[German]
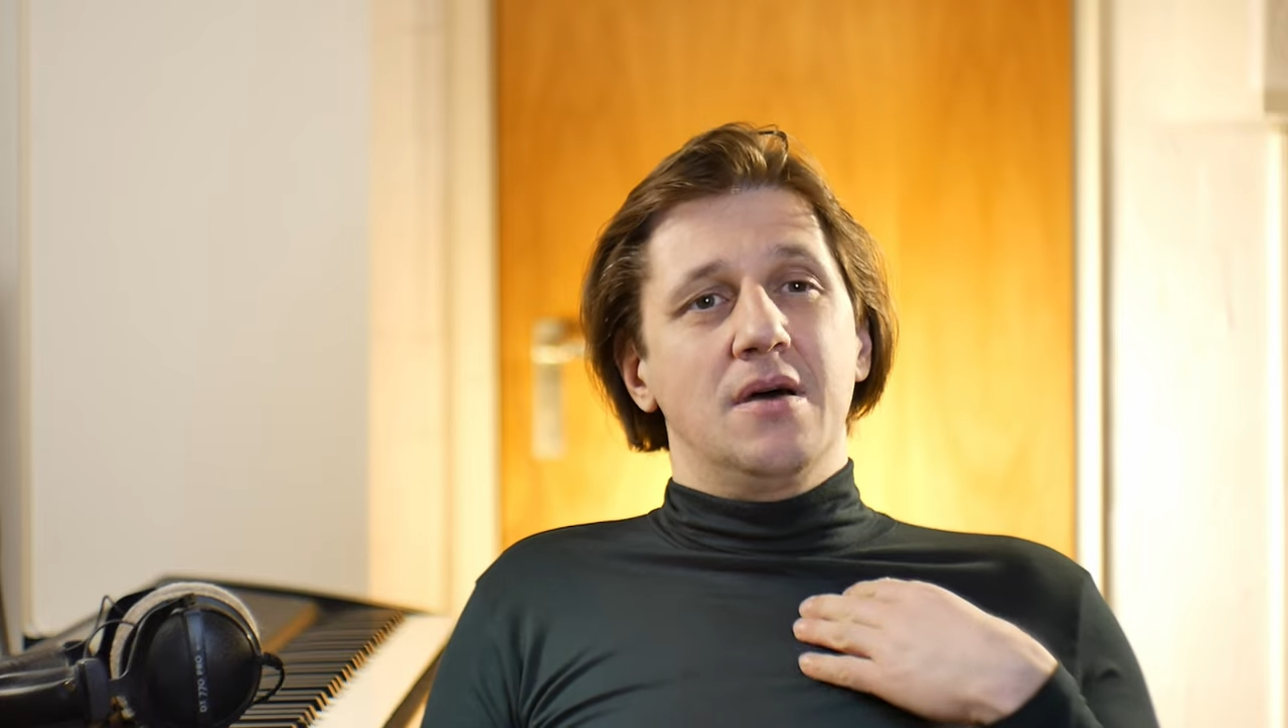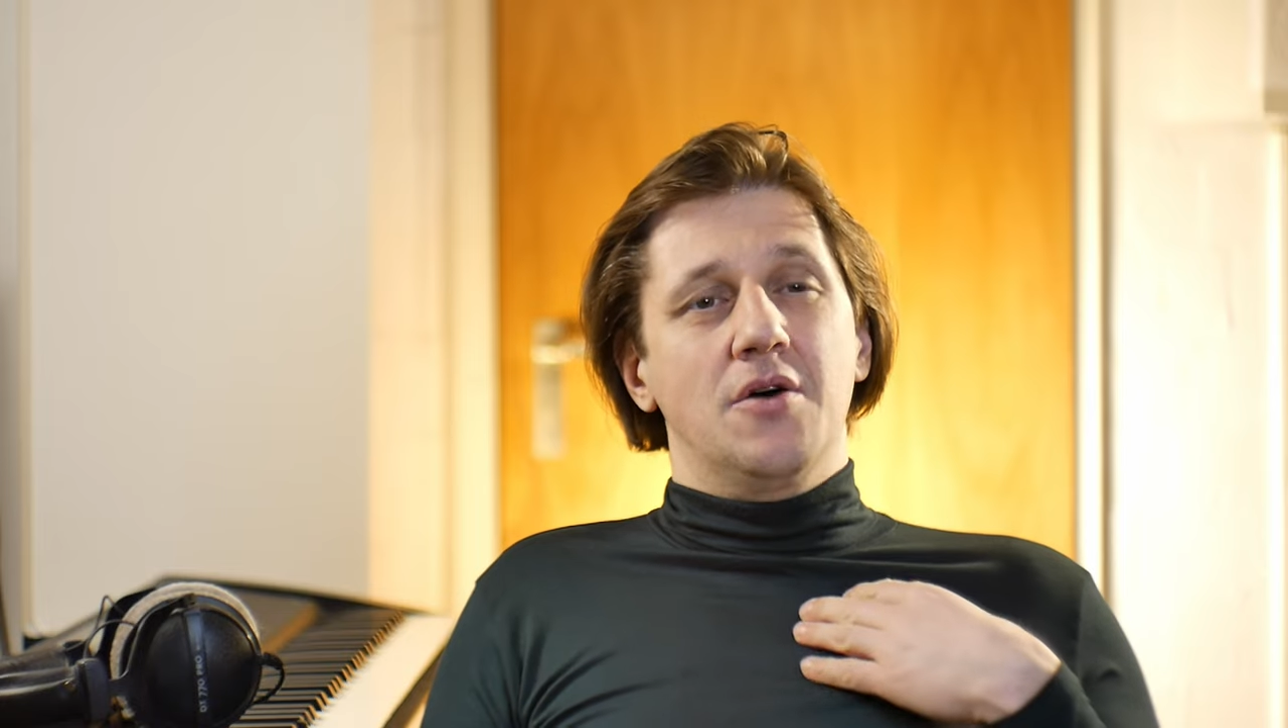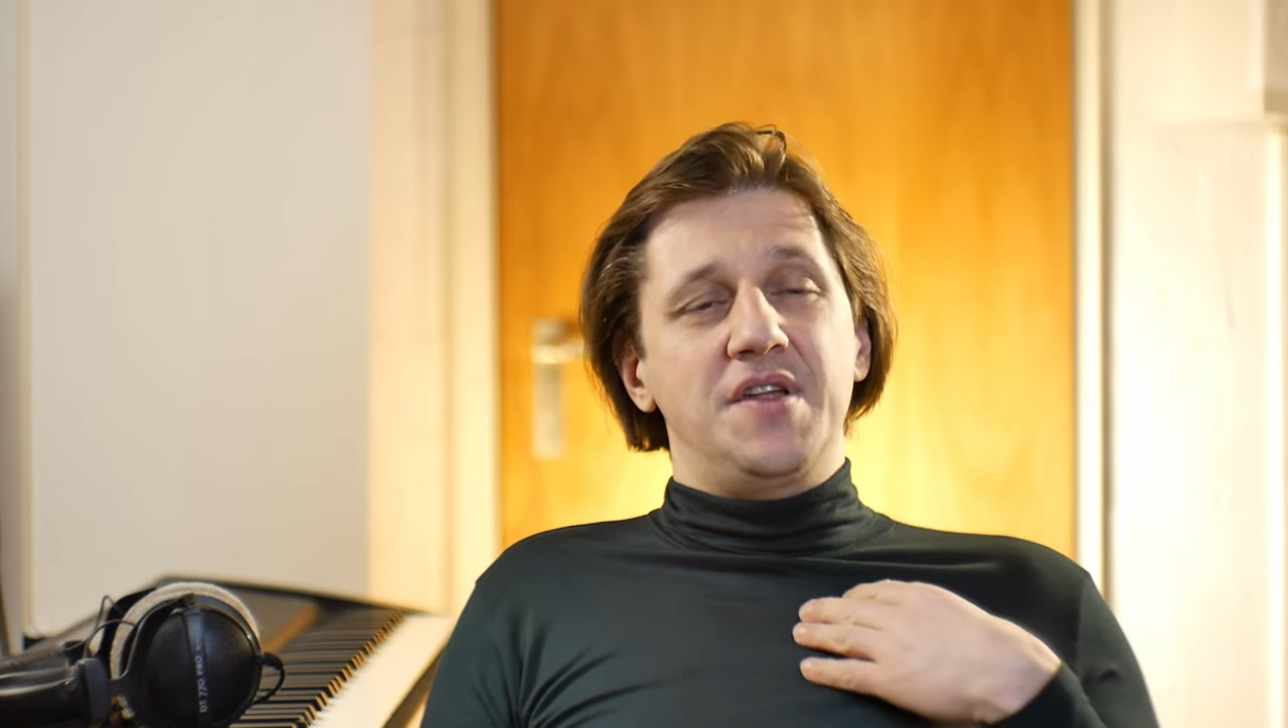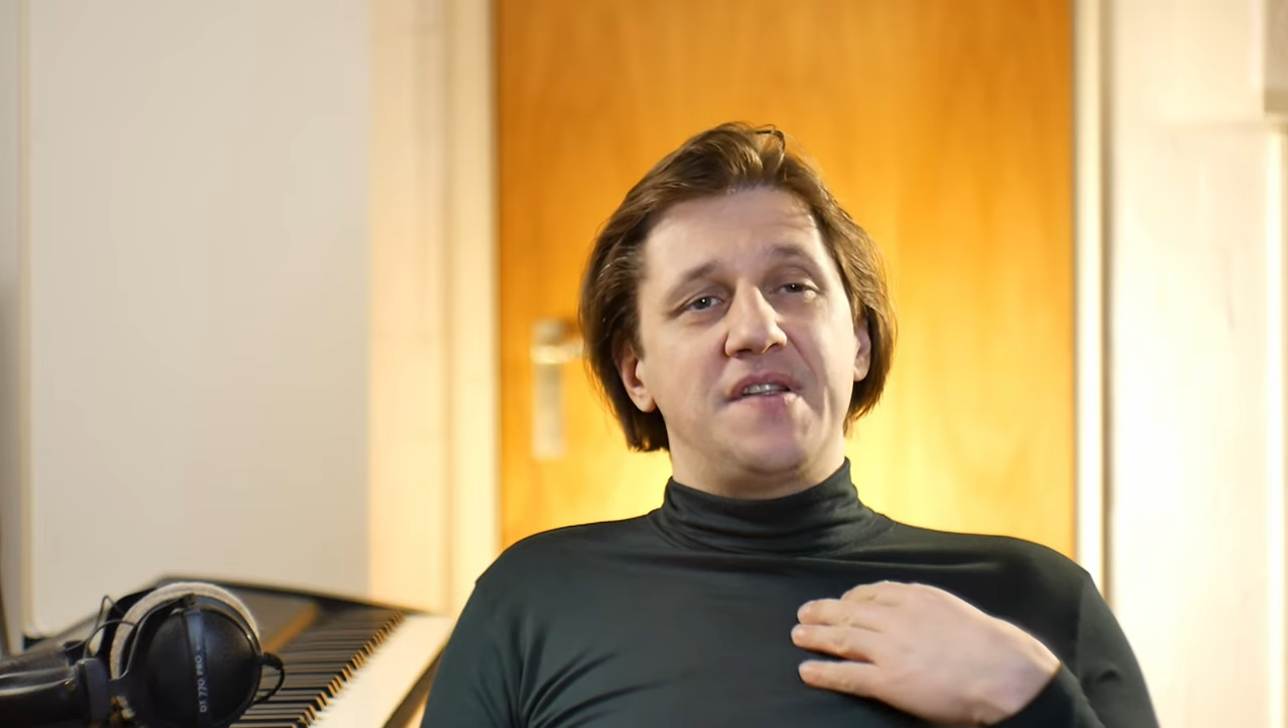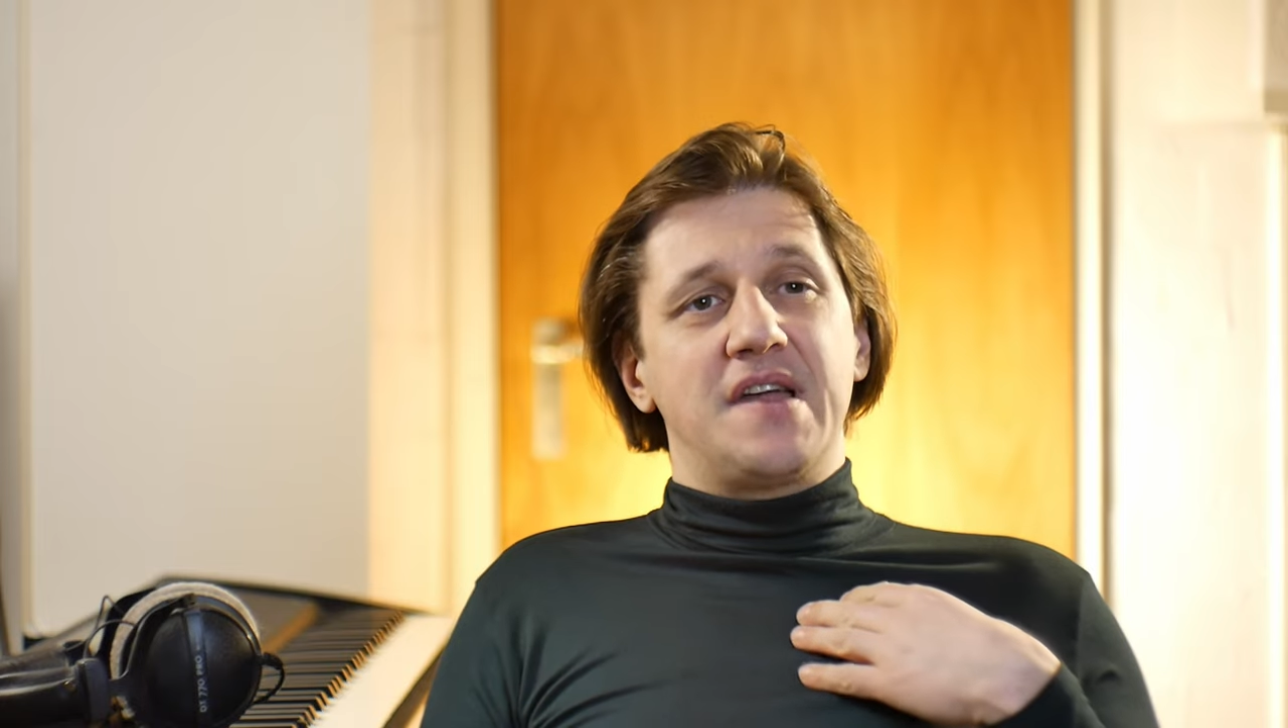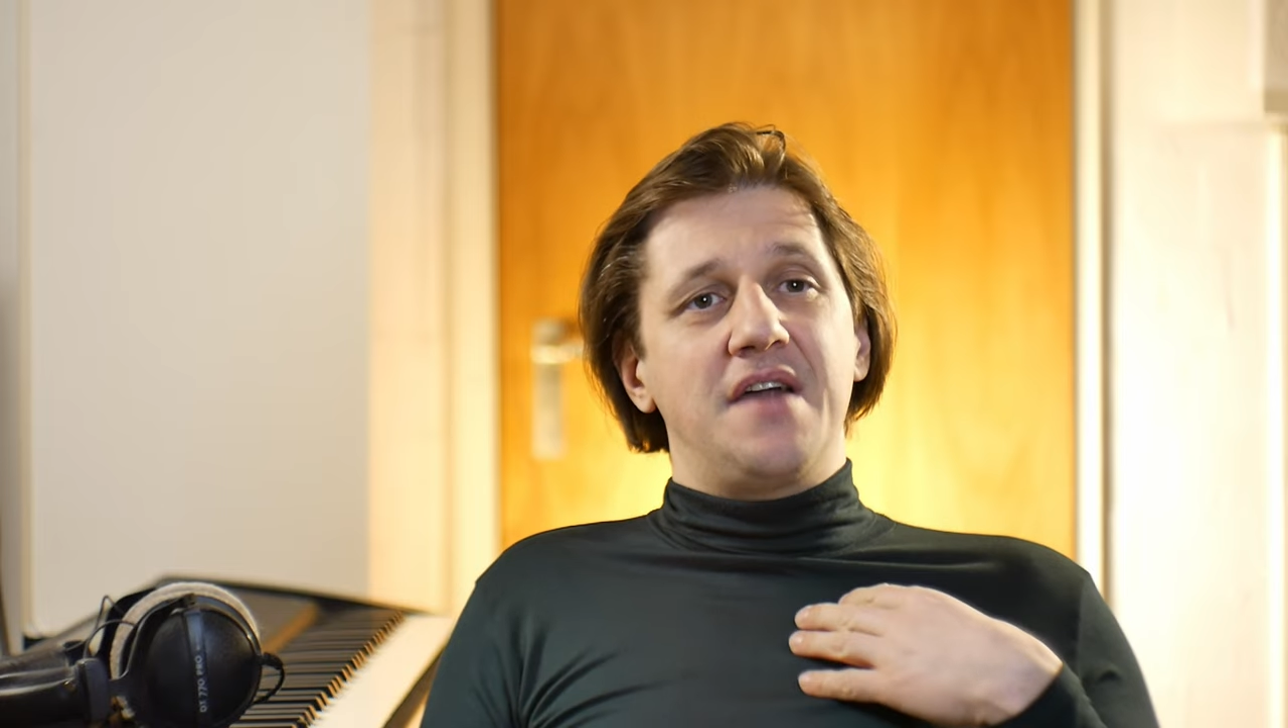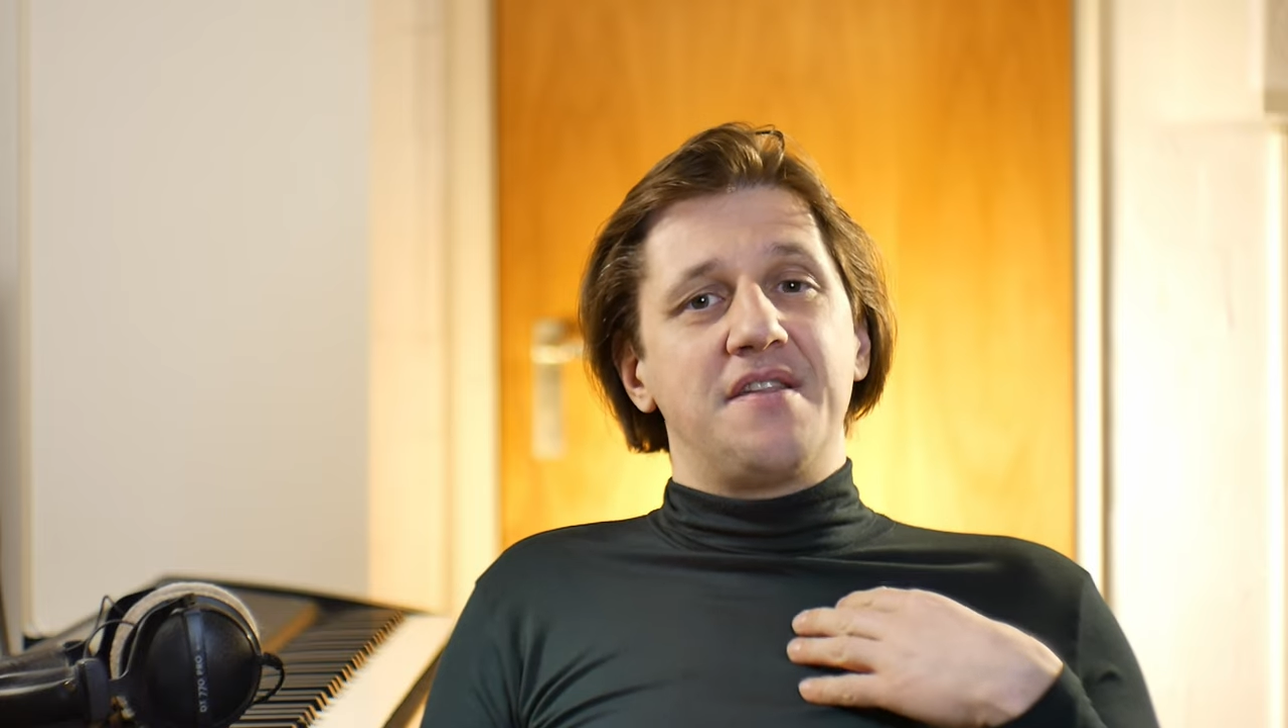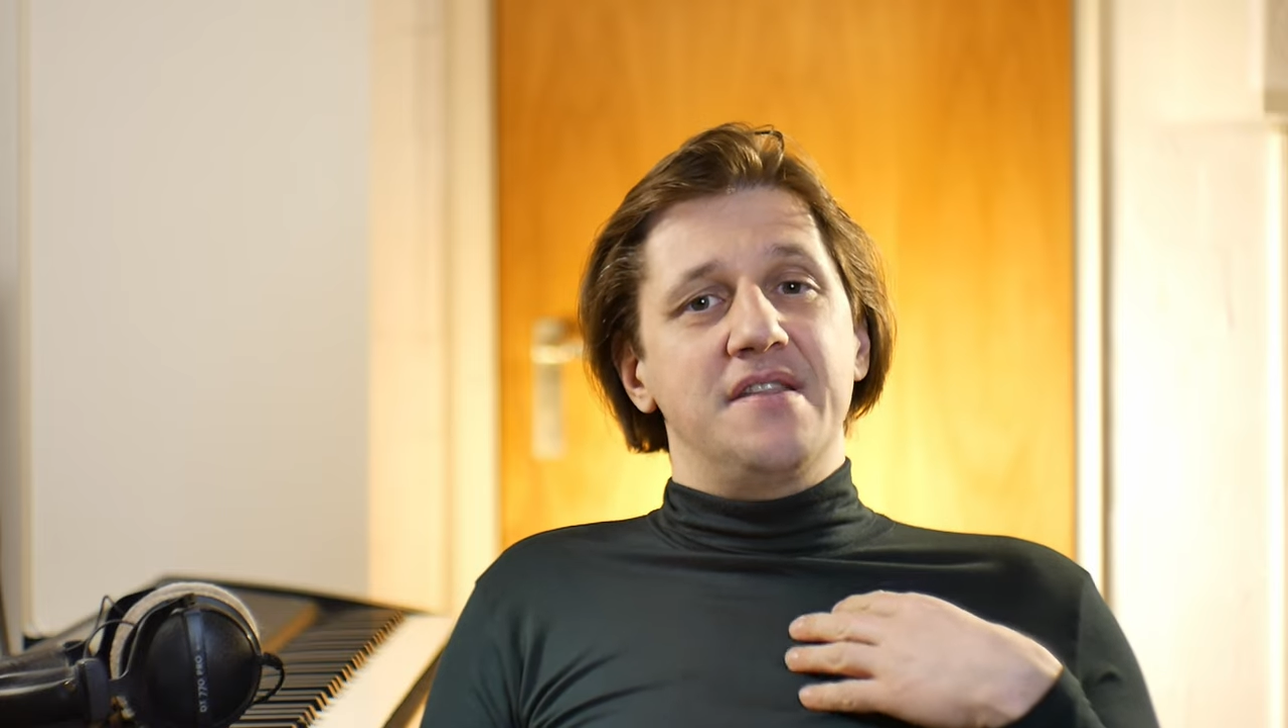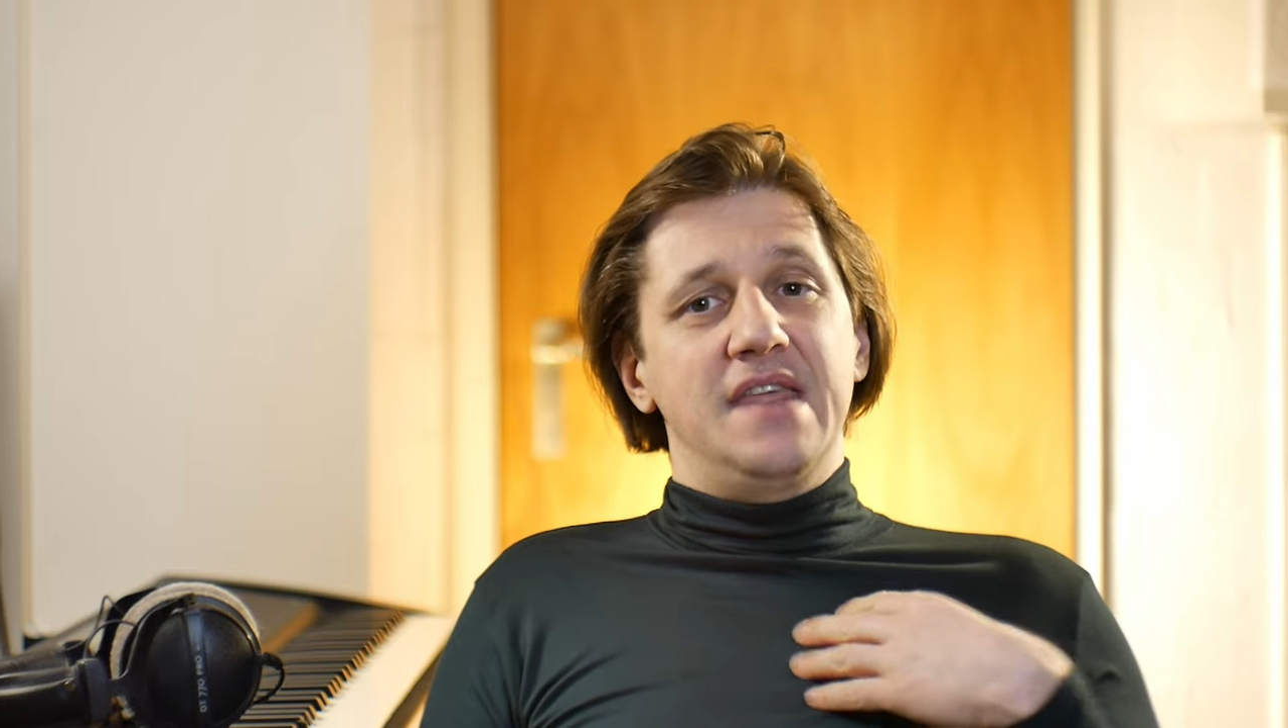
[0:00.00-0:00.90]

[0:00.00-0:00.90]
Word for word: und diese ganzen